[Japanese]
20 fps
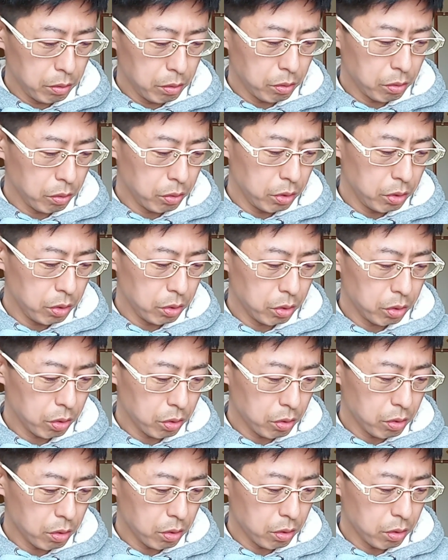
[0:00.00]
の優
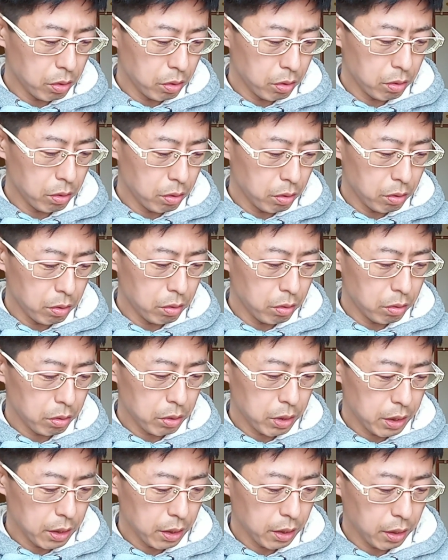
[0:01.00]
勝を
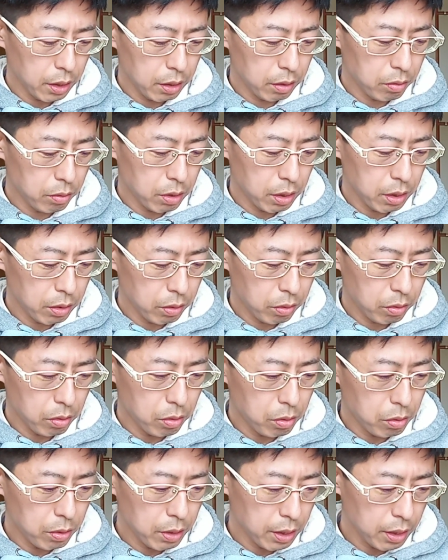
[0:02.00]
しっかりとあの
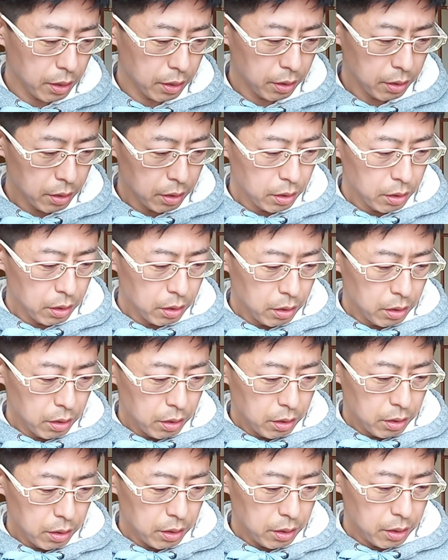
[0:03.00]
公言
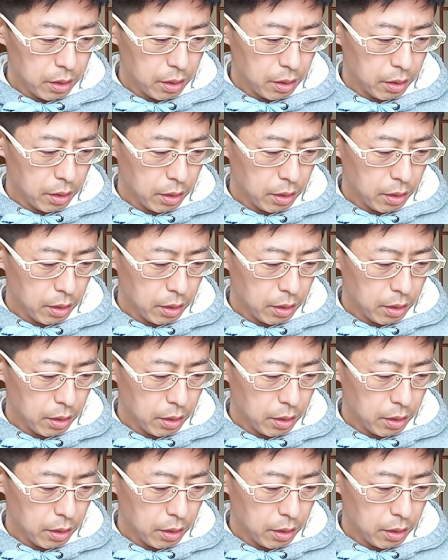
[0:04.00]
して、